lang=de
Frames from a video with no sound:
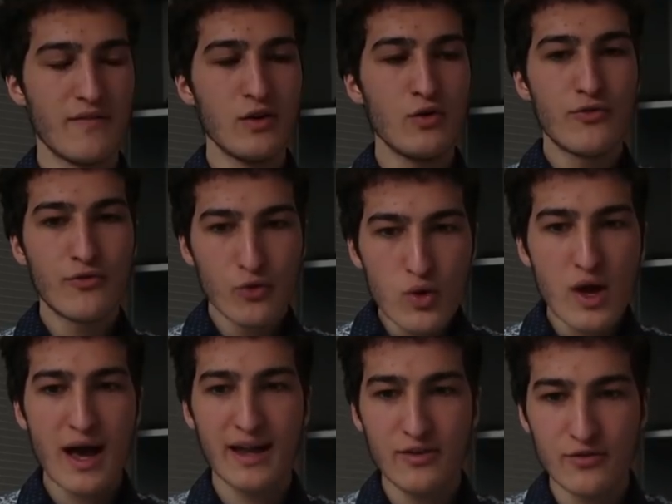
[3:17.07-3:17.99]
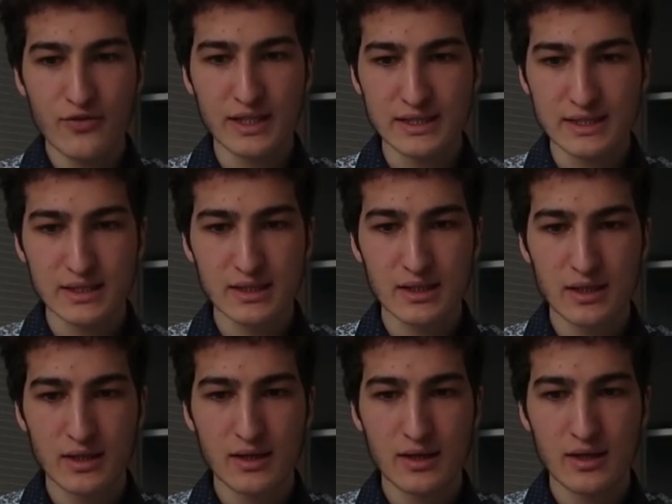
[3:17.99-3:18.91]
wenn du früher anfängst,
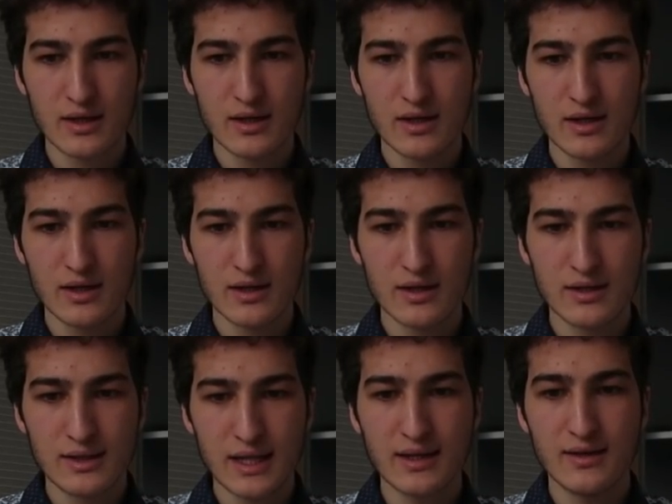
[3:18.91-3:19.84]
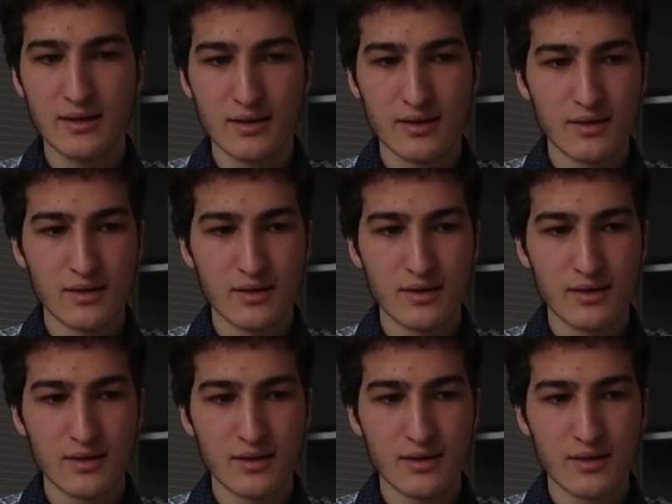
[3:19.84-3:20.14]
dann